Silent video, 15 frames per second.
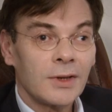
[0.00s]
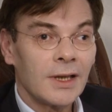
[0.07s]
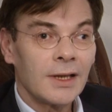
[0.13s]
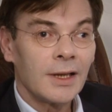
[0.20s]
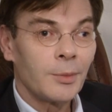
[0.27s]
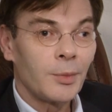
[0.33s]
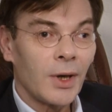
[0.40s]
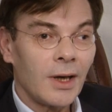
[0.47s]
dès le
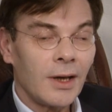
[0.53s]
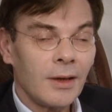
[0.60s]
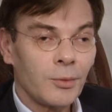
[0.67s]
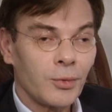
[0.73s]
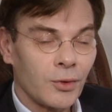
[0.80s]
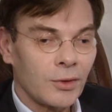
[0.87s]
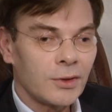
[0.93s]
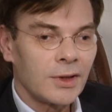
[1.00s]
départ,
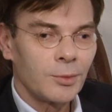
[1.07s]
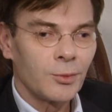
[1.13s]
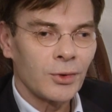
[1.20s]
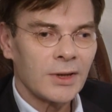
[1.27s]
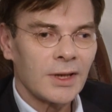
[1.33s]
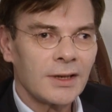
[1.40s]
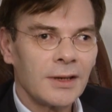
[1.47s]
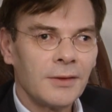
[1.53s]
pourtant c'est une
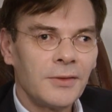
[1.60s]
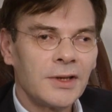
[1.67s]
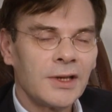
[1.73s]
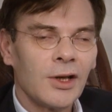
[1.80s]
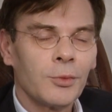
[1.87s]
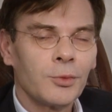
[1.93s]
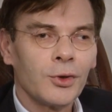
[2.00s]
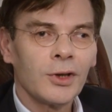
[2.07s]
bourse assez
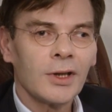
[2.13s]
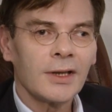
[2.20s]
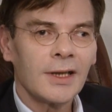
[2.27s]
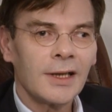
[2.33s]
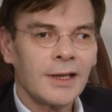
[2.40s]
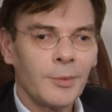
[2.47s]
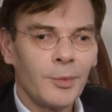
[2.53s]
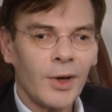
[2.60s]
difficile à obtenir,
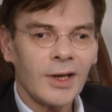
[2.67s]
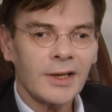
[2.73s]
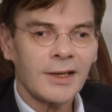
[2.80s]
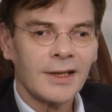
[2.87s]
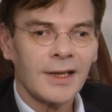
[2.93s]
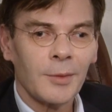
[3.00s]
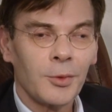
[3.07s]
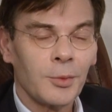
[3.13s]
dès le départ
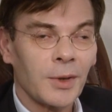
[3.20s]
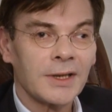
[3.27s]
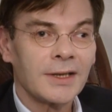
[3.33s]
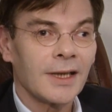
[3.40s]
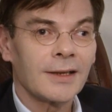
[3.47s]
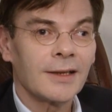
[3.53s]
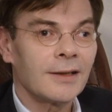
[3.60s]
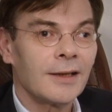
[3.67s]
j'étais à peu près
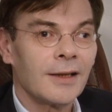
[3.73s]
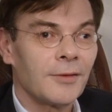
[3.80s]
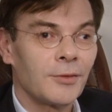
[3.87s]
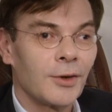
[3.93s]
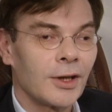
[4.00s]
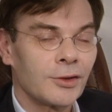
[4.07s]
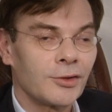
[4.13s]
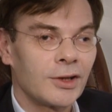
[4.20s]
certain de
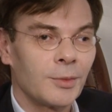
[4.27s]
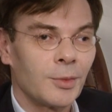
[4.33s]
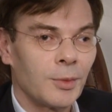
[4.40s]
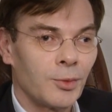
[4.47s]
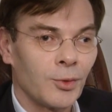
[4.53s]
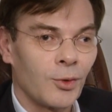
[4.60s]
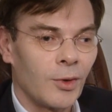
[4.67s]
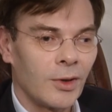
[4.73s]
l'avoir, je ne sais pas
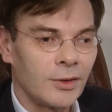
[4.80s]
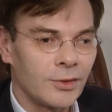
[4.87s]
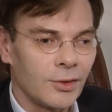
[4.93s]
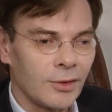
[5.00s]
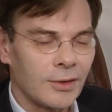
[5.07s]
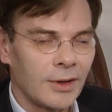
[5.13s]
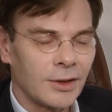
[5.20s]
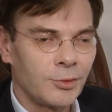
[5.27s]
pourquoi, une
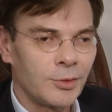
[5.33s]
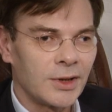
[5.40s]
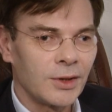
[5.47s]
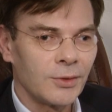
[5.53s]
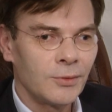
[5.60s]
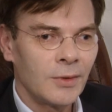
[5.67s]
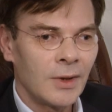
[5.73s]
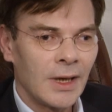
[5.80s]
sorte
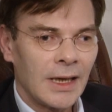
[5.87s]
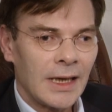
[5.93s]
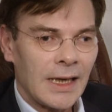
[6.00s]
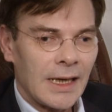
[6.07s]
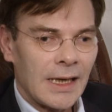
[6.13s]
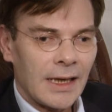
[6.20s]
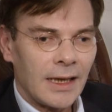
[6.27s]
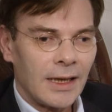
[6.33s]
d'intuition.
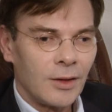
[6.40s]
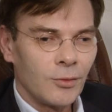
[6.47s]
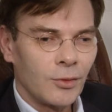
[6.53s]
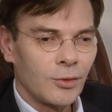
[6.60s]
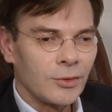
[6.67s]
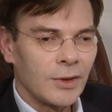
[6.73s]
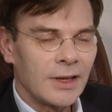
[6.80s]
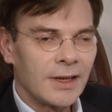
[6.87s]
Et
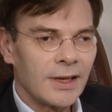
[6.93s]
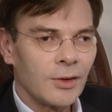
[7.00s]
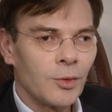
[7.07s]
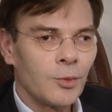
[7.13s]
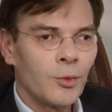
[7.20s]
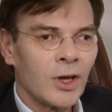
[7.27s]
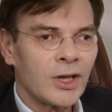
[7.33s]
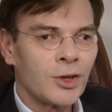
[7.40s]
donc on était
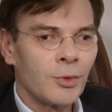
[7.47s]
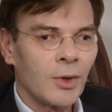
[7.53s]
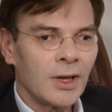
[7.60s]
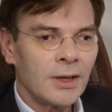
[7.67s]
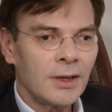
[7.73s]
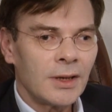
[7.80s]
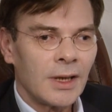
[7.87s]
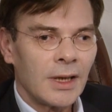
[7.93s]
au mois de
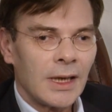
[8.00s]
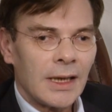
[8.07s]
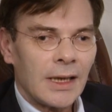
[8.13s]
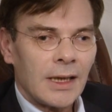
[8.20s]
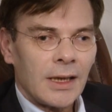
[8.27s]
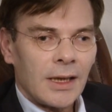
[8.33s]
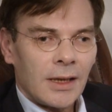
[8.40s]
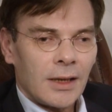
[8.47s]
juin,
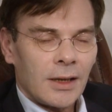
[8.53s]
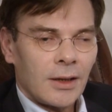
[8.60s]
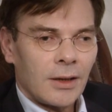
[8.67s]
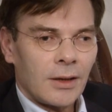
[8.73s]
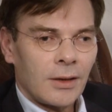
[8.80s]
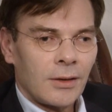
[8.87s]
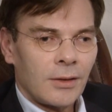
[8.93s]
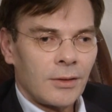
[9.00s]

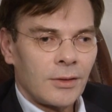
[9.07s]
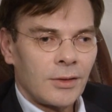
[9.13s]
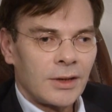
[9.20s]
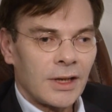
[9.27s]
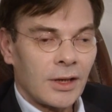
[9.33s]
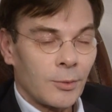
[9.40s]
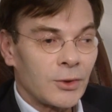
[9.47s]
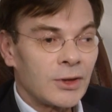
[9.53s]

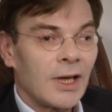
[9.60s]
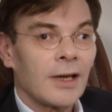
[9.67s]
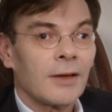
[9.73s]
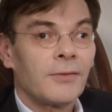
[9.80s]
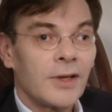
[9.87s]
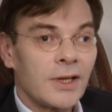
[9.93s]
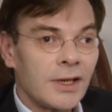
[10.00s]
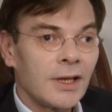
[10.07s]
j'ai commencé à
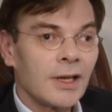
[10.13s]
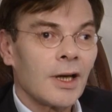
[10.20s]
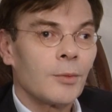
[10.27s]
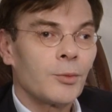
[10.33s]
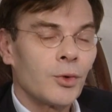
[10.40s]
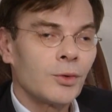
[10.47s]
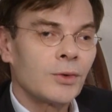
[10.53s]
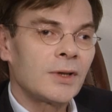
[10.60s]
réfléchir
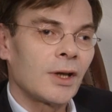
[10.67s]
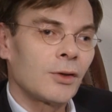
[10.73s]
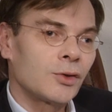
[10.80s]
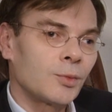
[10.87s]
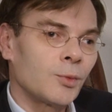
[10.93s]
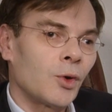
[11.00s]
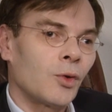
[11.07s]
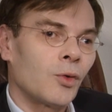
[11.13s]
un peu
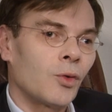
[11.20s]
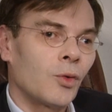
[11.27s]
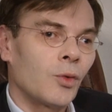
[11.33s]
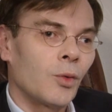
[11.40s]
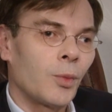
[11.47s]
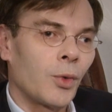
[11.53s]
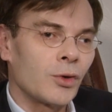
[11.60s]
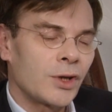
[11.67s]
sérieusement
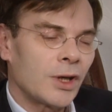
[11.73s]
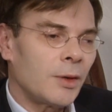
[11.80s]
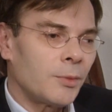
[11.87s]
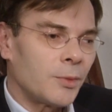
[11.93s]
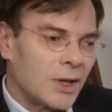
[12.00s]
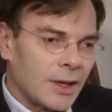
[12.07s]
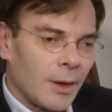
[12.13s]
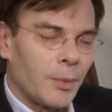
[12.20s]
au projet,
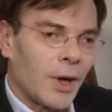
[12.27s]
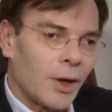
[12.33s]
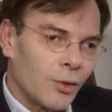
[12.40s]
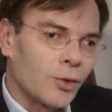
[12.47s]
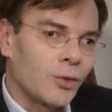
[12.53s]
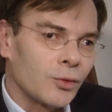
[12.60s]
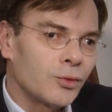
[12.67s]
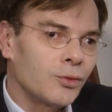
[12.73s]
mis à part
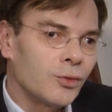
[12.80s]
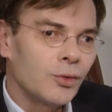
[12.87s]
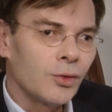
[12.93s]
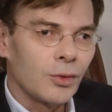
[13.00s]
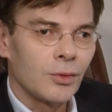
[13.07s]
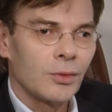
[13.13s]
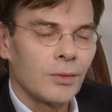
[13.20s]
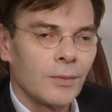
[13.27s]
le contenu
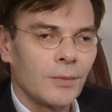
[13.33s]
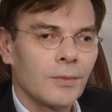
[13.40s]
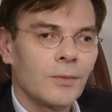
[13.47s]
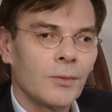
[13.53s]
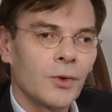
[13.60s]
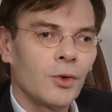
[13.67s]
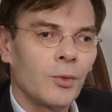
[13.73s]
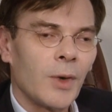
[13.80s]
de,
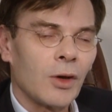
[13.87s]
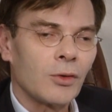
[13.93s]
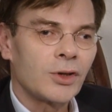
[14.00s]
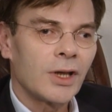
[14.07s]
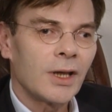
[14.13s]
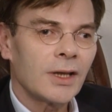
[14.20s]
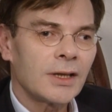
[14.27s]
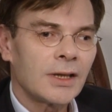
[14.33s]
de ma
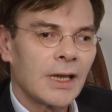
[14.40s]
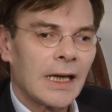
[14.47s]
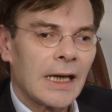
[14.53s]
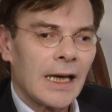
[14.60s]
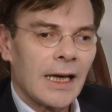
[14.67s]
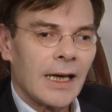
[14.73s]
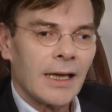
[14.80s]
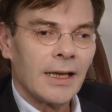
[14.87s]
recherche,
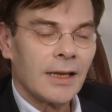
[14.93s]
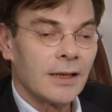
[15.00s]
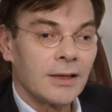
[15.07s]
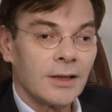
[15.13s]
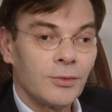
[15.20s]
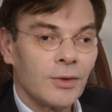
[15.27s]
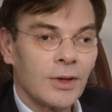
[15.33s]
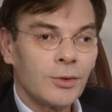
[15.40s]
et
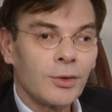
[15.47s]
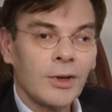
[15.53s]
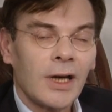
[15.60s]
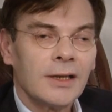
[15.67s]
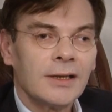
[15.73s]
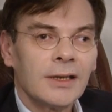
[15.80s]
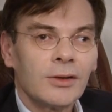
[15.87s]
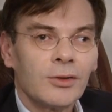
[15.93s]
j'ai tout d'un coup
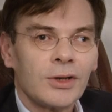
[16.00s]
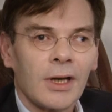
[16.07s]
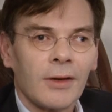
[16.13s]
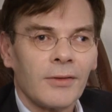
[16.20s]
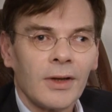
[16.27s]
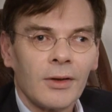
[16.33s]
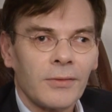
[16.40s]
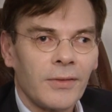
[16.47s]
réalisé que
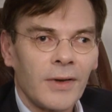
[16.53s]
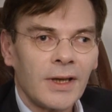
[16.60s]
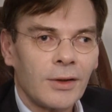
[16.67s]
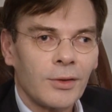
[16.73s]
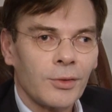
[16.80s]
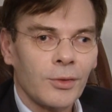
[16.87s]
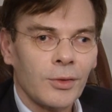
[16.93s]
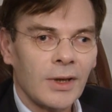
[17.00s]
j'avais en
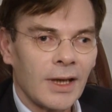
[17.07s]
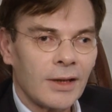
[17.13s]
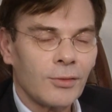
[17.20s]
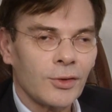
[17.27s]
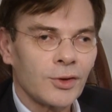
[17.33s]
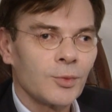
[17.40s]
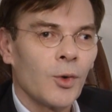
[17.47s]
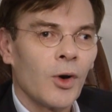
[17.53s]
fait
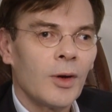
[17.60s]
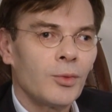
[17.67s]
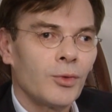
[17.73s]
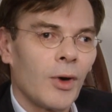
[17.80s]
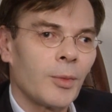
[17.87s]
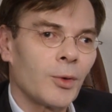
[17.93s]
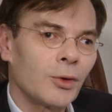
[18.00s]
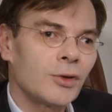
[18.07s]
14 mois
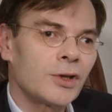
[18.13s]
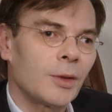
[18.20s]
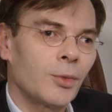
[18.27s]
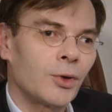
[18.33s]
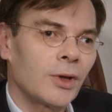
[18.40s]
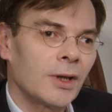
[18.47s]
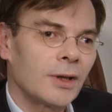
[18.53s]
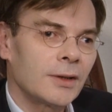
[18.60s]
pour apprendre le
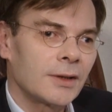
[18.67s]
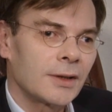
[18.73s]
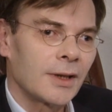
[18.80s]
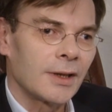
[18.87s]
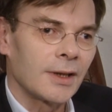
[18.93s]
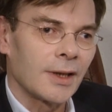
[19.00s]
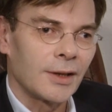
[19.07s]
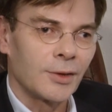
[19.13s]
japonais, ce
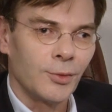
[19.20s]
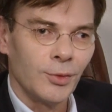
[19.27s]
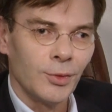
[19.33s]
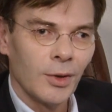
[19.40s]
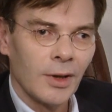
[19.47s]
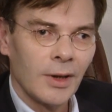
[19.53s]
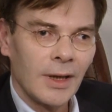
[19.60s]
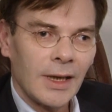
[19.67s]
qui est très
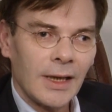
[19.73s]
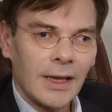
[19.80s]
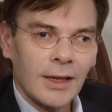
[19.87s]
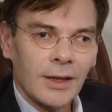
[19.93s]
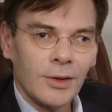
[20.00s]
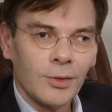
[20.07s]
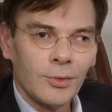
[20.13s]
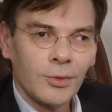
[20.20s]
court.
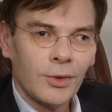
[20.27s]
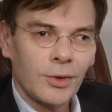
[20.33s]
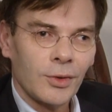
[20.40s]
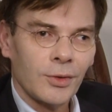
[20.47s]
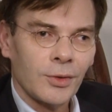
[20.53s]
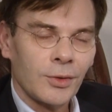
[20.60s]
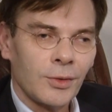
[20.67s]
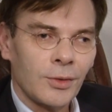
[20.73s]
Donc
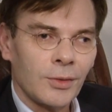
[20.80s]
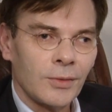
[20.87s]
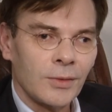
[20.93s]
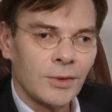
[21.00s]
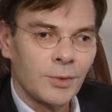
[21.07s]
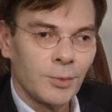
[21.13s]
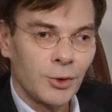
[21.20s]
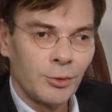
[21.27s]
euh,
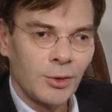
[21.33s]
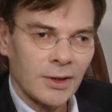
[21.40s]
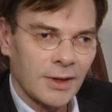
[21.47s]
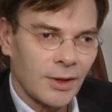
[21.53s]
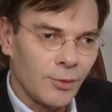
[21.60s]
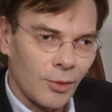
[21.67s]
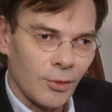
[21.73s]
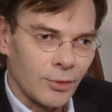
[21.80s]
je me suis
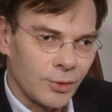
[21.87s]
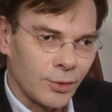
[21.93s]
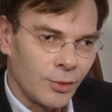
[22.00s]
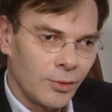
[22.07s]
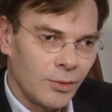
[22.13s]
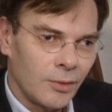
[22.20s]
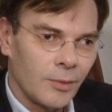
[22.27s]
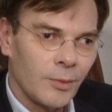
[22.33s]
inscrit au
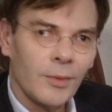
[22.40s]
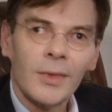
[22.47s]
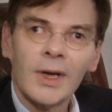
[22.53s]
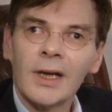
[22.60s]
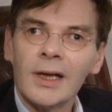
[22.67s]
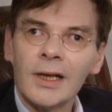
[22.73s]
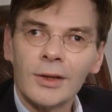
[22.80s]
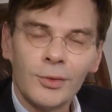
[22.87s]
Langzo,
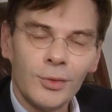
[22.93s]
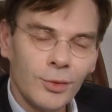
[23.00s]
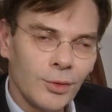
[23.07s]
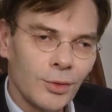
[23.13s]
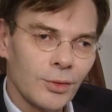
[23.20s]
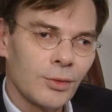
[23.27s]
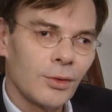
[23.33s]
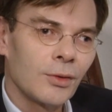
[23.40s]
mais les
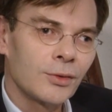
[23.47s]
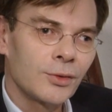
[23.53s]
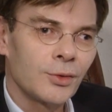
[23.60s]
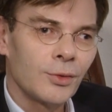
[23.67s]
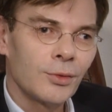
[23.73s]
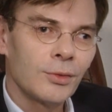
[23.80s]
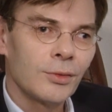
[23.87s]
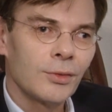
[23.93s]
cours de
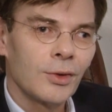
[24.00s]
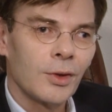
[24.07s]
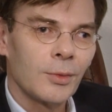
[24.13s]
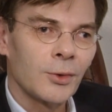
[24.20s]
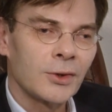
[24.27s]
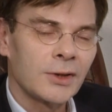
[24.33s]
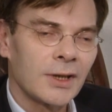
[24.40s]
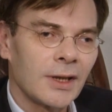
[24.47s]
Langzo ne
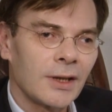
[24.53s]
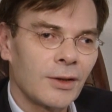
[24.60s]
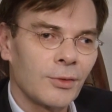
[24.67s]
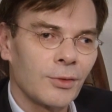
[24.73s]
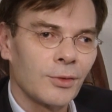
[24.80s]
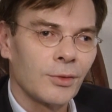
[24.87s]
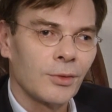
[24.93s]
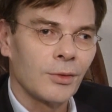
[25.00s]
commençaient
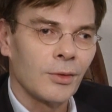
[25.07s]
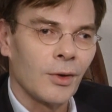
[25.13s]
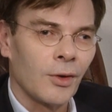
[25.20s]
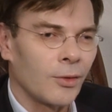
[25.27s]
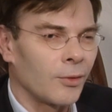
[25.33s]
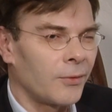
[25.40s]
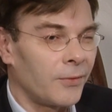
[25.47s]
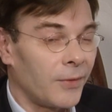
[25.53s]

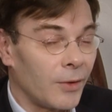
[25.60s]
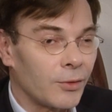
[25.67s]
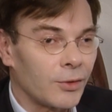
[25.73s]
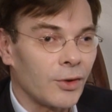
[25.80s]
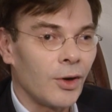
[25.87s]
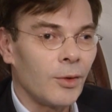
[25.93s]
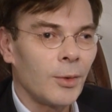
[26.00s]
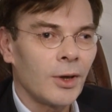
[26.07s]
qu'en fin
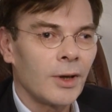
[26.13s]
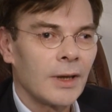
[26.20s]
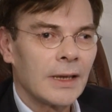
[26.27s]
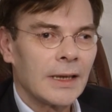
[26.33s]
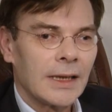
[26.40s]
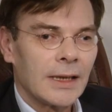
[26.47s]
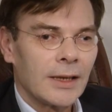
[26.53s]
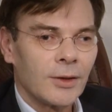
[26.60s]
octobre.
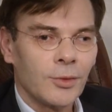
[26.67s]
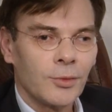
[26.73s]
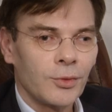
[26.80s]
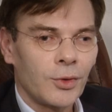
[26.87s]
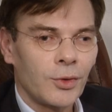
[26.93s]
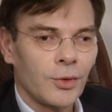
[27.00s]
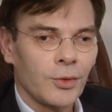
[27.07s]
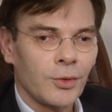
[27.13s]

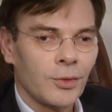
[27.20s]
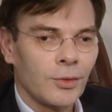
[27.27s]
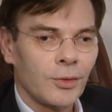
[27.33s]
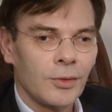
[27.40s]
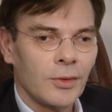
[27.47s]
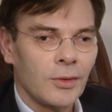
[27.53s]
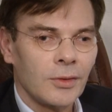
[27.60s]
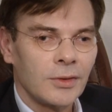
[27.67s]
Donc
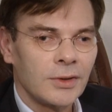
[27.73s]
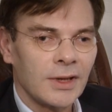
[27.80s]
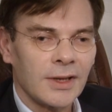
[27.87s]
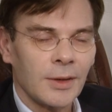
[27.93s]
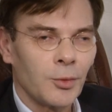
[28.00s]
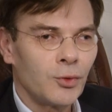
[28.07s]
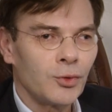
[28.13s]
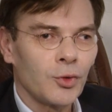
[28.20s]
euh,
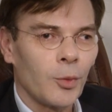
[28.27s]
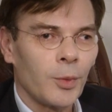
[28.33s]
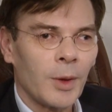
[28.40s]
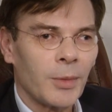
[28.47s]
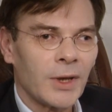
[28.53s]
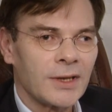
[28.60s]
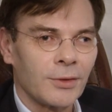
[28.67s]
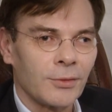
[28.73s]
j'étais beaucoup trop
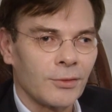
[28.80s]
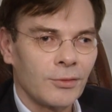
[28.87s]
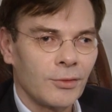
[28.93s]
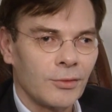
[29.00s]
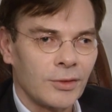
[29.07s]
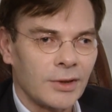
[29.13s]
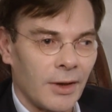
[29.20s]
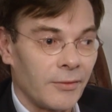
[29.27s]

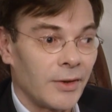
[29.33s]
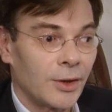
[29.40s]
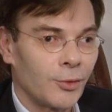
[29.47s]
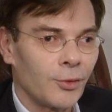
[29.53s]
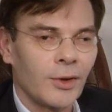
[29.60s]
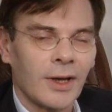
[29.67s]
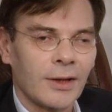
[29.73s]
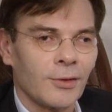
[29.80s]
impatient, j'avais
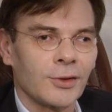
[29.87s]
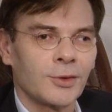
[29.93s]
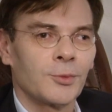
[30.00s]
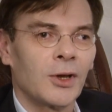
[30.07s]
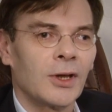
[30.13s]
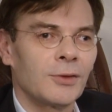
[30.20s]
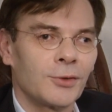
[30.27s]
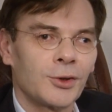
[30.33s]
que 14
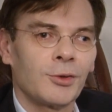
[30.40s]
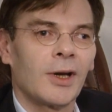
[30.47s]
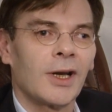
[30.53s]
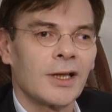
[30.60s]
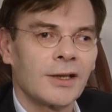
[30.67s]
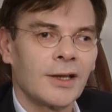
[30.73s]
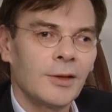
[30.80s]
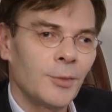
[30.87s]
mois, donc je suis allé
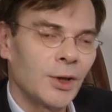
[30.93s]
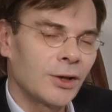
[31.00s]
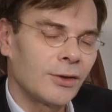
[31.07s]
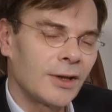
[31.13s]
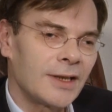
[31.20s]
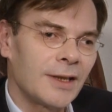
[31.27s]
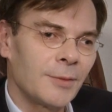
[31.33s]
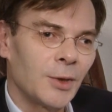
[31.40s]
acheter une
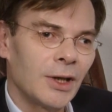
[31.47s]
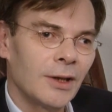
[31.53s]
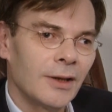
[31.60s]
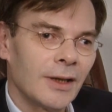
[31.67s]
méthode à 6000.